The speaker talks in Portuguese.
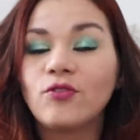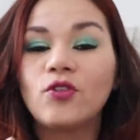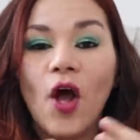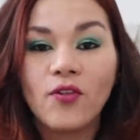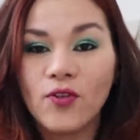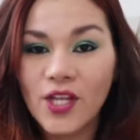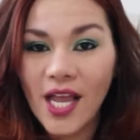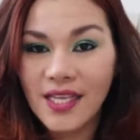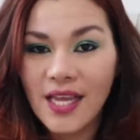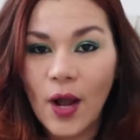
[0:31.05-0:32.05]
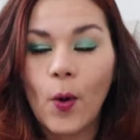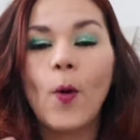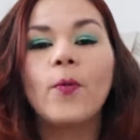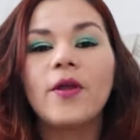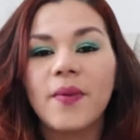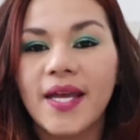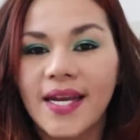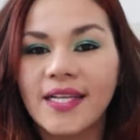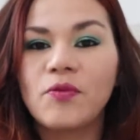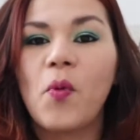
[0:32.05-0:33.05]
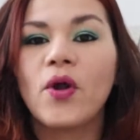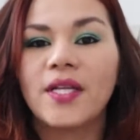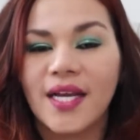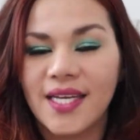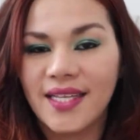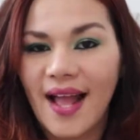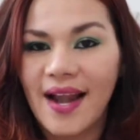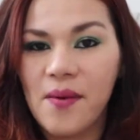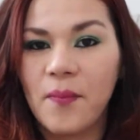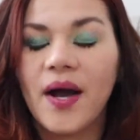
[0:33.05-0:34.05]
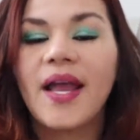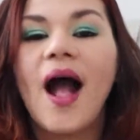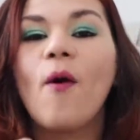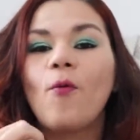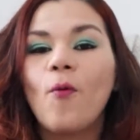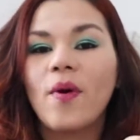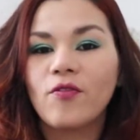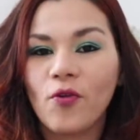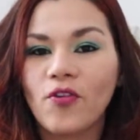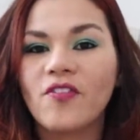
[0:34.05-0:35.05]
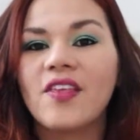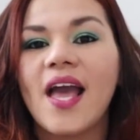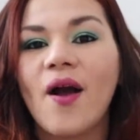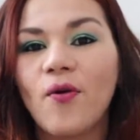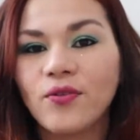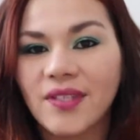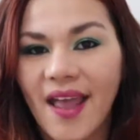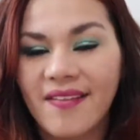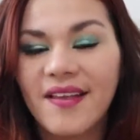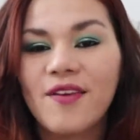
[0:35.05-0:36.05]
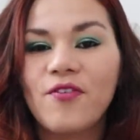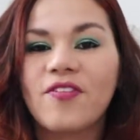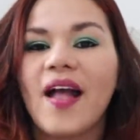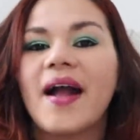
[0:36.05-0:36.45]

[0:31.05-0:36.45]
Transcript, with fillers: do nosso dia a dia como imigrante morando aqui na Alemanha, algumas coisas que acontecem que você